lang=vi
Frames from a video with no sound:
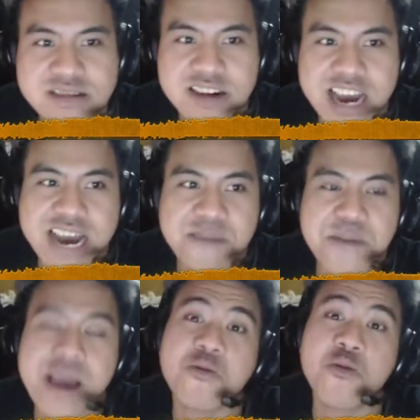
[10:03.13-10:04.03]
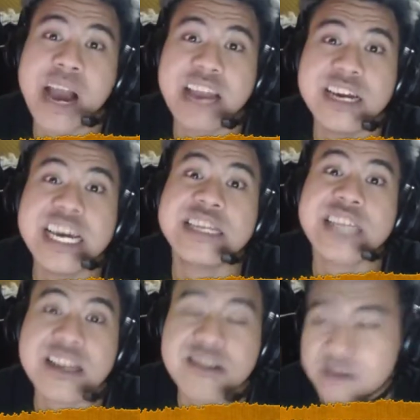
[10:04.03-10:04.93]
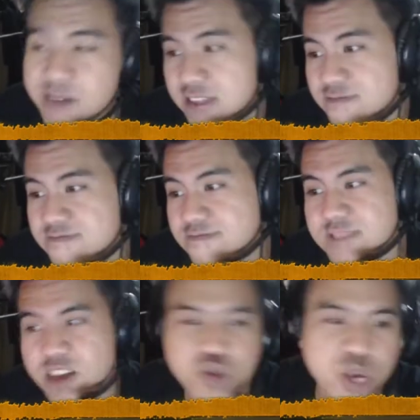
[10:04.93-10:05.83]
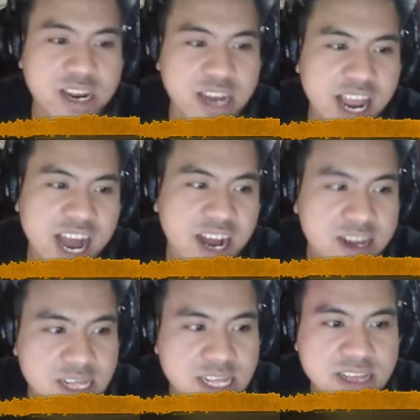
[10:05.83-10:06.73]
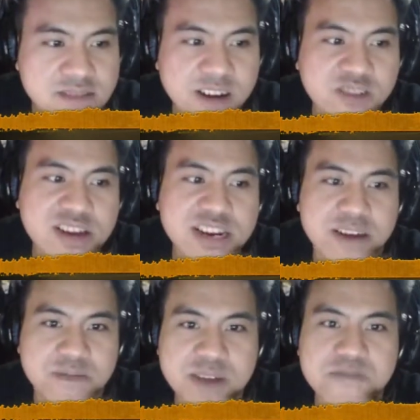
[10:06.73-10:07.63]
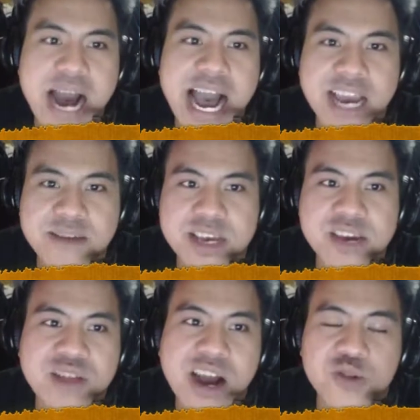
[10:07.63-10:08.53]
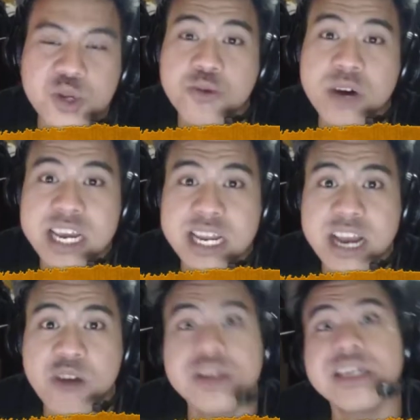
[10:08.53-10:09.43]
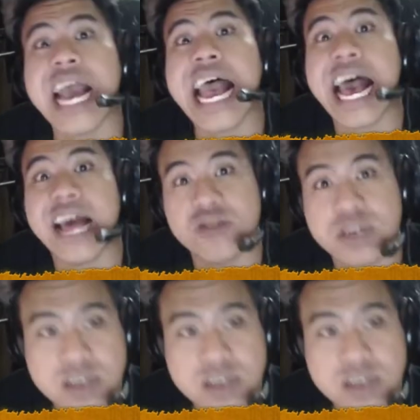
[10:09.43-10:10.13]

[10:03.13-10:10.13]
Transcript: được cái gặp mẹ đúng hai đứa nghiện sách thôi các bạn câu chuyện đấy là vào cái thời điểm cấp 3 khi mà yêu nhau chúng đã địt nhau như gà rồi